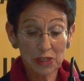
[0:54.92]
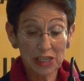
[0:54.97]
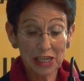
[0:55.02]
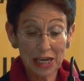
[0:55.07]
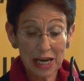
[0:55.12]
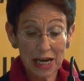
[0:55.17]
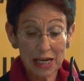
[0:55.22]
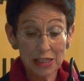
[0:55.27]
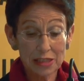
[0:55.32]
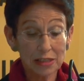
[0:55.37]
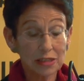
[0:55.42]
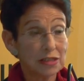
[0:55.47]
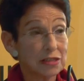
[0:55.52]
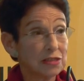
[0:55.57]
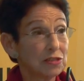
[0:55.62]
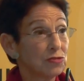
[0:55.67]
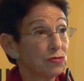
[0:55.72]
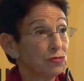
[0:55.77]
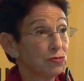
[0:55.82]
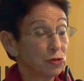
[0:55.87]

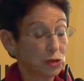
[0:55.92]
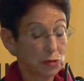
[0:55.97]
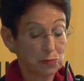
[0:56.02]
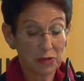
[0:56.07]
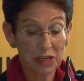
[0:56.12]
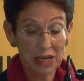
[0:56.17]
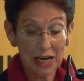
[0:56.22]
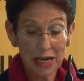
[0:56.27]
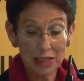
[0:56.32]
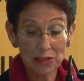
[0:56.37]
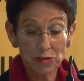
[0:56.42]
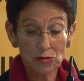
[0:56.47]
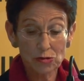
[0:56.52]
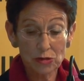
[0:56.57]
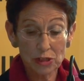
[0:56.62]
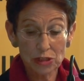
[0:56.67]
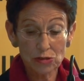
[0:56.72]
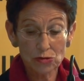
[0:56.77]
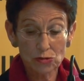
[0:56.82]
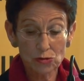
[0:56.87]
begleitet, führt
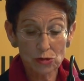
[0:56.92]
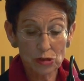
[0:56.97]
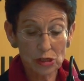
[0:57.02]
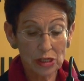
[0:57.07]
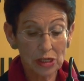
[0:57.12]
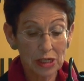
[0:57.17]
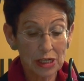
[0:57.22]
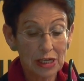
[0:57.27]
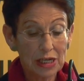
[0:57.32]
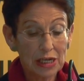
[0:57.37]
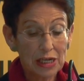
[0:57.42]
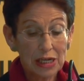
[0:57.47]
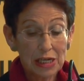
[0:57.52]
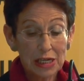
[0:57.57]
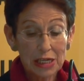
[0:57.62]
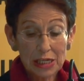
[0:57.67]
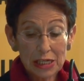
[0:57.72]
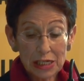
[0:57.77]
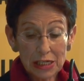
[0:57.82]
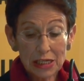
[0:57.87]
Beratungen durch,
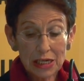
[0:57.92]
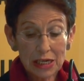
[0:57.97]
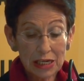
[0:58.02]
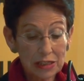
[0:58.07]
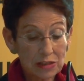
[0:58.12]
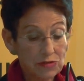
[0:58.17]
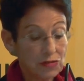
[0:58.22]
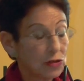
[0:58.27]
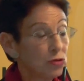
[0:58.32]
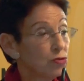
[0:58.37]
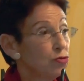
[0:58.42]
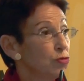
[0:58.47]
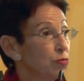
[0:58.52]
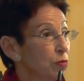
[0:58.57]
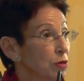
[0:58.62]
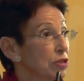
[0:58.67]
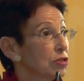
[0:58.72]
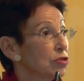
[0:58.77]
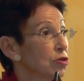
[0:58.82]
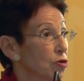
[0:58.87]
in etwa
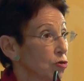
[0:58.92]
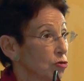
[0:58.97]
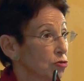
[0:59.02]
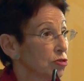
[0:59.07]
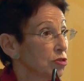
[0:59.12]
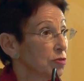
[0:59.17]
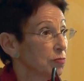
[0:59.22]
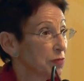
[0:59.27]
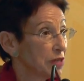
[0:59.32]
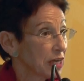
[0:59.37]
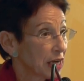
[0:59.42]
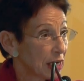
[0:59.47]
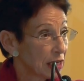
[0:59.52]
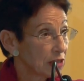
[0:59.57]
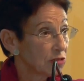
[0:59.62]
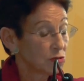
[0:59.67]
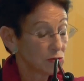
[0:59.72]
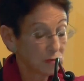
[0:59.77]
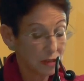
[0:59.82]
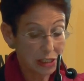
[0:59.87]
über 1000
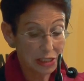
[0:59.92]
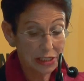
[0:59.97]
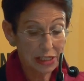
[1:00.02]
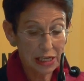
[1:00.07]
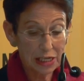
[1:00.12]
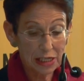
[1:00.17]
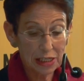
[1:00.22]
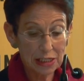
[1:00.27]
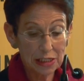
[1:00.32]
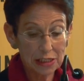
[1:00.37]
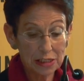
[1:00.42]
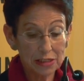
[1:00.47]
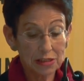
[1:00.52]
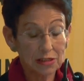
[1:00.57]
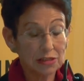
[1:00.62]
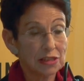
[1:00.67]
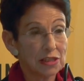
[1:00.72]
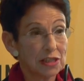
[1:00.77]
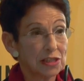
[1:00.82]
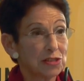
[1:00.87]
Beratungen jährlich,
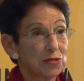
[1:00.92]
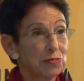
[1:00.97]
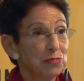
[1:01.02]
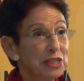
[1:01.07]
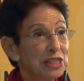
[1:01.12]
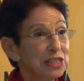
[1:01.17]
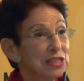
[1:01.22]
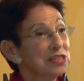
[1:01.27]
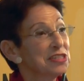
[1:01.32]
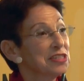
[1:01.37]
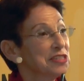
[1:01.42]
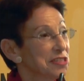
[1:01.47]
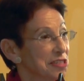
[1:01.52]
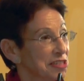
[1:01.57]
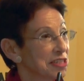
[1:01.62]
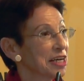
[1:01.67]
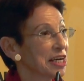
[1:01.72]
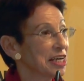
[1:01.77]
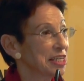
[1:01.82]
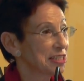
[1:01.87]
das heißt
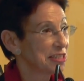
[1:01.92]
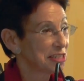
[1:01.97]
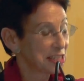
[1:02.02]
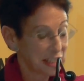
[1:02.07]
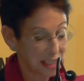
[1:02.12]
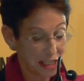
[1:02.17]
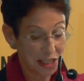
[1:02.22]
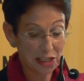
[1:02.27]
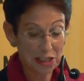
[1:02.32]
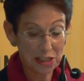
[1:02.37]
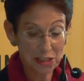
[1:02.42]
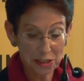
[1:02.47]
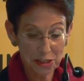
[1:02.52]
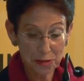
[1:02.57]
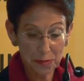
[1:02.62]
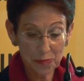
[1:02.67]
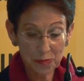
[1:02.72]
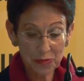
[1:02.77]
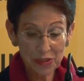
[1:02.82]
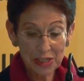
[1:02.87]
mindestens drei
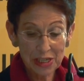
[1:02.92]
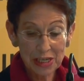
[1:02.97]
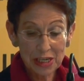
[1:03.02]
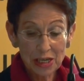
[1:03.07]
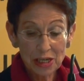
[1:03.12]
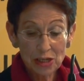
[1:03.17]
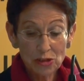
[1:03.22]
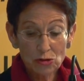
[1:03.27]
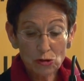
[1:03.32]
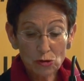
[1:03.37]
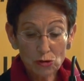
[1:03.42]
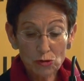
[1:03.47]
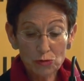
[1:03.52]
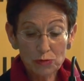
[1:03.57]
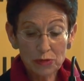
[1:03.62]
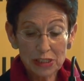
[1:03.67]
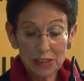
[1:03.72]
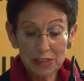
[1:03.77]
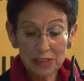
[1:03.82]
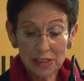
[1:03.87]
täglich,
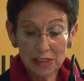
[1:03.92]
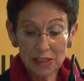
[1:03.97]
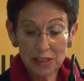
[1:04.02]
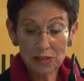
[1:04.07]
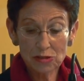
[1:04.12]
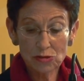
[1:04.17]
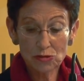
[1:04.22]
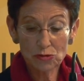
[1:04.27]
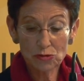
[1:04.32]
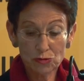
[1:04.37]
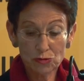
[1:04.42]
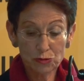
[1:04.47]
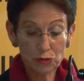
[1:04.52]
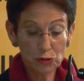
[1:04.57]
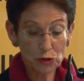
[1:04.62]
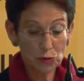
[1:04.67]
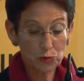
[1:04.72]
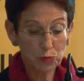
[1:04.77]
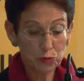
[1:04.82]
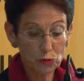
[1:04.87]
dokumentiert
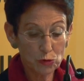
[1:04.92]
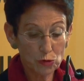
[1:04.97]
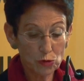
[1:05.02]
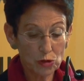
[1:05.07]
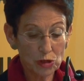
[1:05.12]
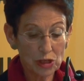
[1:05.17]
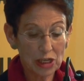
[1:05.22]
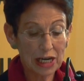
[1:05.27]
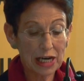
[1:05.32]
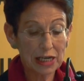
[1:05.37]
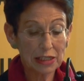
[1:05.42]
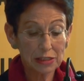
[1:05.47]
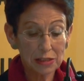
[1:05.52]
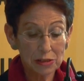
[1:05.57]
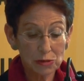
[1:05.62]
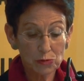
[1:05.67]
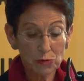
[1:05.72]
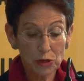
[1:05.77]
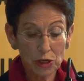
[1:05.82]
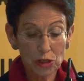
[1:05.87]
führt Buch,
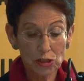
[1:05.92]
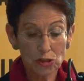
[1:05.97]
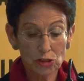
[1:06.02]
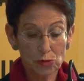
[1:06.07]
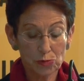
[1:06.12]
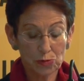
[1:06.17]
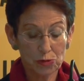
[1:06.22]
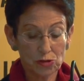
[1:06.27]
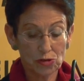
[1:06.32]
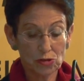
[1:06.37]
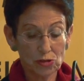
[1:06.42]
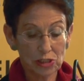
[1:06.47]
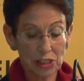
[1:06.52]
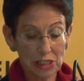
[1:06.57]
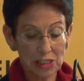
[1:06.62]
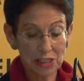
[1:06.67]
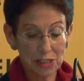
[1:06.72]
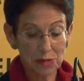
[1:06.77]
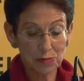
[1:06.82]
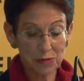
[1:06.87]
leitet Workshops zur
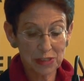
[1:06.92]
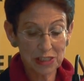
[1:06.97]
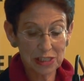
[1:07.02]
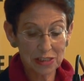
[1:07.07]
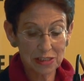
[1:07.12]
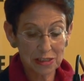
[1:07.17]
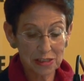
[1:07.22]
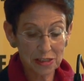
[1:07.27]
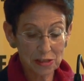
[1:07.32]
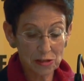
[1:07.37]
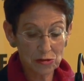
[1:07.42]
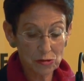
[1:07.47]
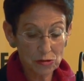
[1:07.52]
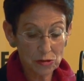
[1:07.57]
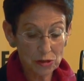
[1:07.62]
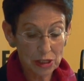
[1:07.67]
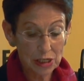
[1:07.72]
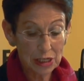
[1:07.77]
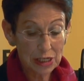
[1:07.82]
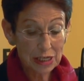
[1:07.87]

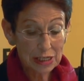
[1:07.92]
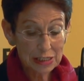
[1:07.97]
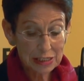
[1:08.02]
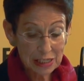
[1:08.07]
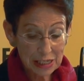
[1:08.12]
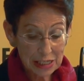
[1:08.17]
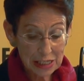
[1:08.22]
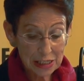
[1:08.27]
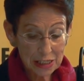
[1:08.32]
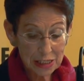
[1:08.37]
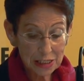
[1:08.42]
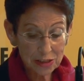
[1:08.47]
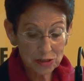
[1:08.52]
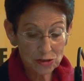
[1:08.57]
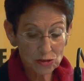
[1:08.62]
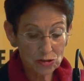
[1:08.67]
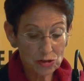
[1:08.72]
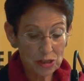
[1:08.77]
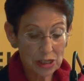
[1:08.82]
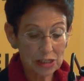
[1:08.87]
Sensibilisierung,
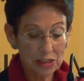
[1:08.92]
Trainings zur